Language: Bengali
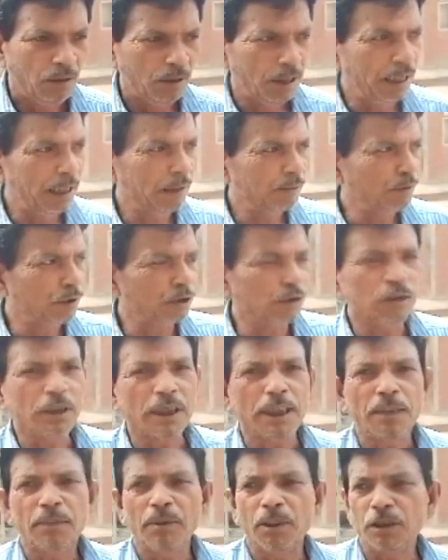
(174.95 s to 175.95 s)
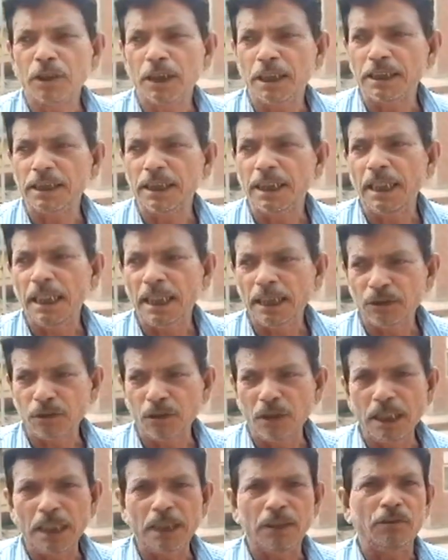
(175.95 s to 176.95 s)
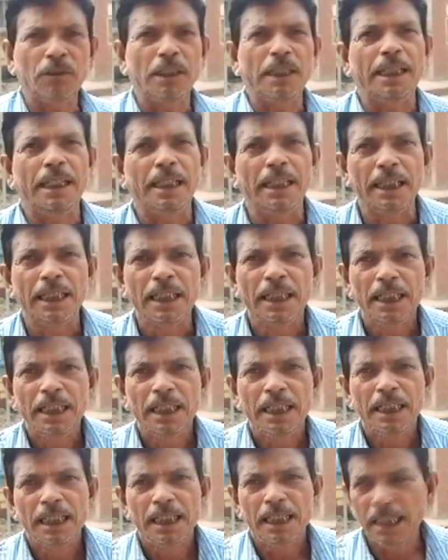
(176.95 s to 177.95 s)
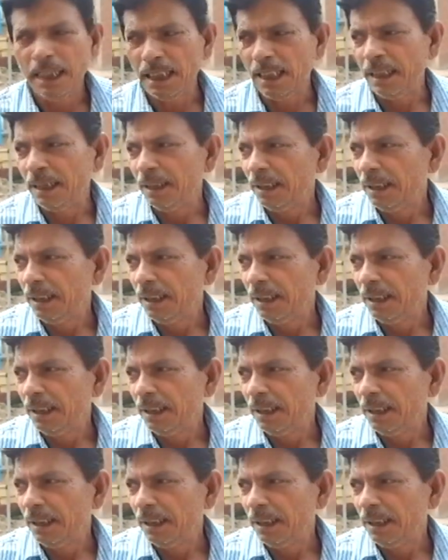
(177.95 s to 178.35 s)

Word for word: অনেক সারি মানুষের দিকে জল আনা লাগে হ্যাঁ,